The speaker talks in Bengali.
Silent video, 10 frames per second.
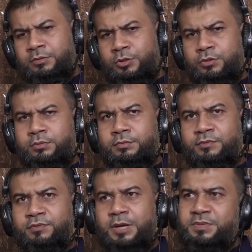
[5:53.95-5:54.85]
যখন
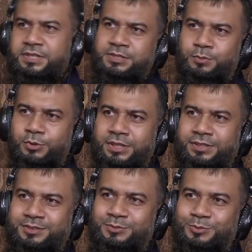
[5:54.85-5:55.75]
ফাইভ সিক্সে পড়ি
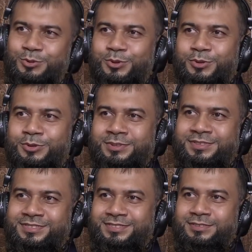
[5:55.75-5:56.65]
তখন
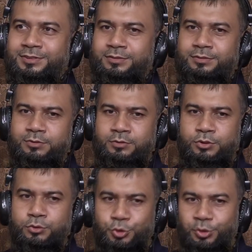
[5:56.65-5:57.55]

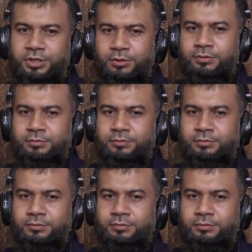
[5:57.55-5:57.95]
যখন শরীরকে